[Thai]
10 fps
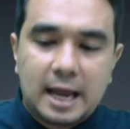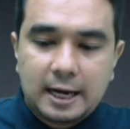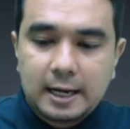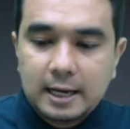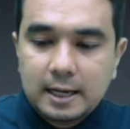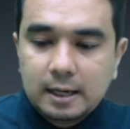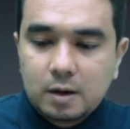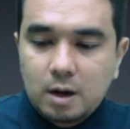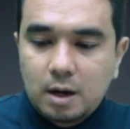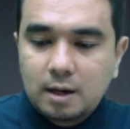น
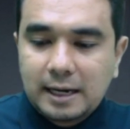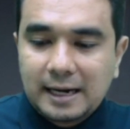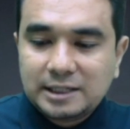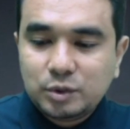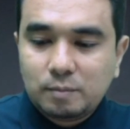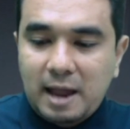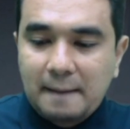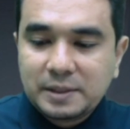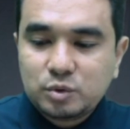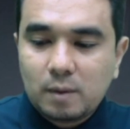ก็นัดล่าสุดแพ้
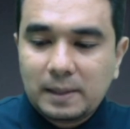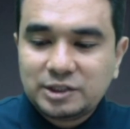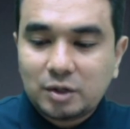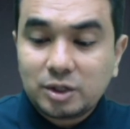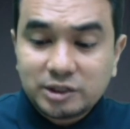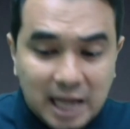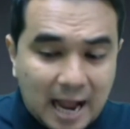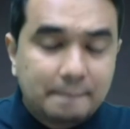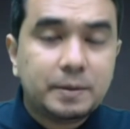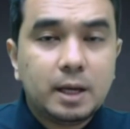ประจวบมา 2 ต่อ
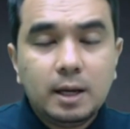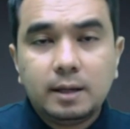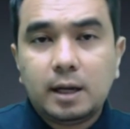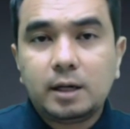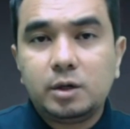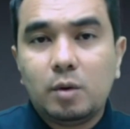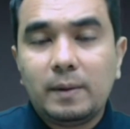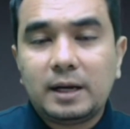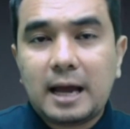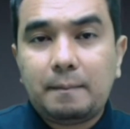3นั่นถือว่าเป็
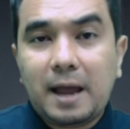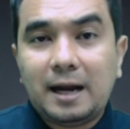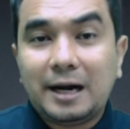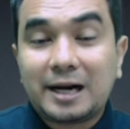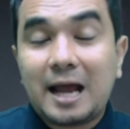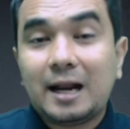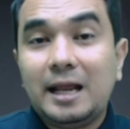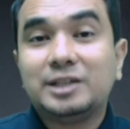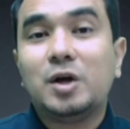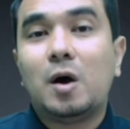นการแพ้นัดแรกในเล
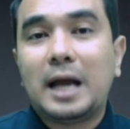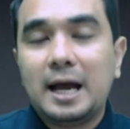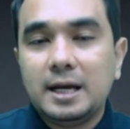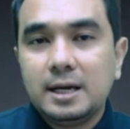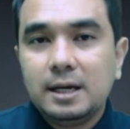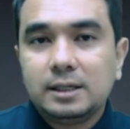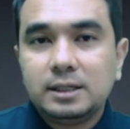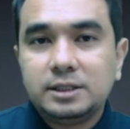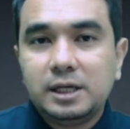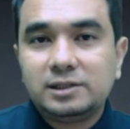ข2นะ คือจ
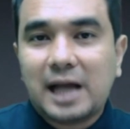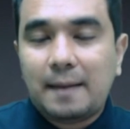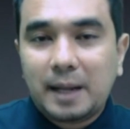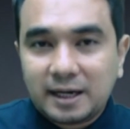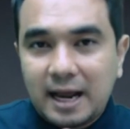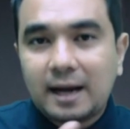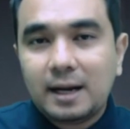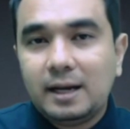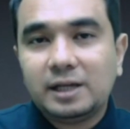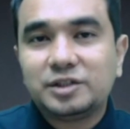ริง 3 นัดแรกใน
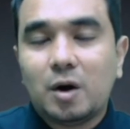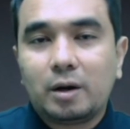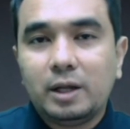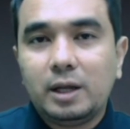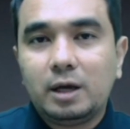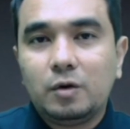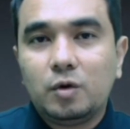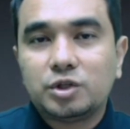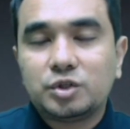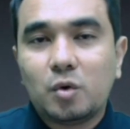เลข2นี่โค้
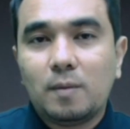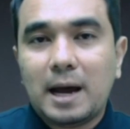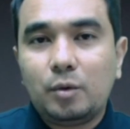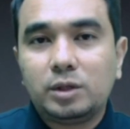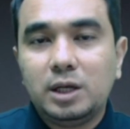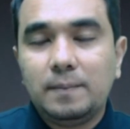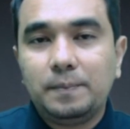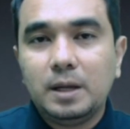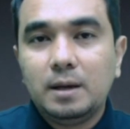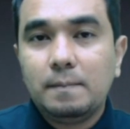ชโจพาลุกทีม
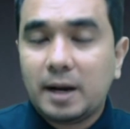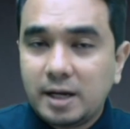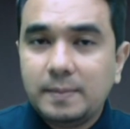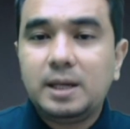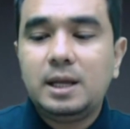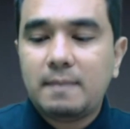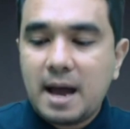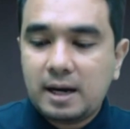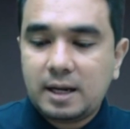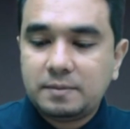ประเดิมที่ดีมาก
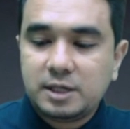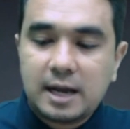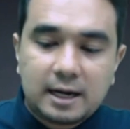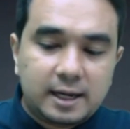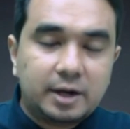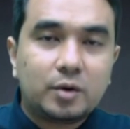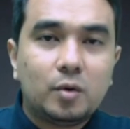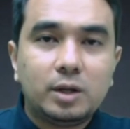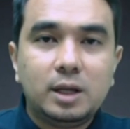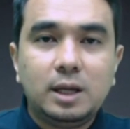นะครับ ชนะเทโร
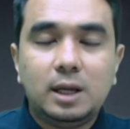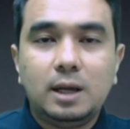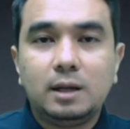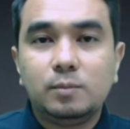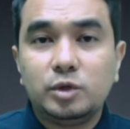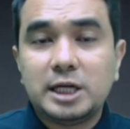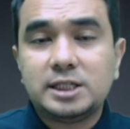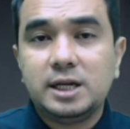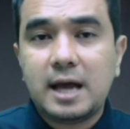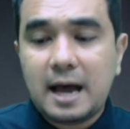ที่บุญญ
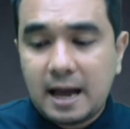จินดา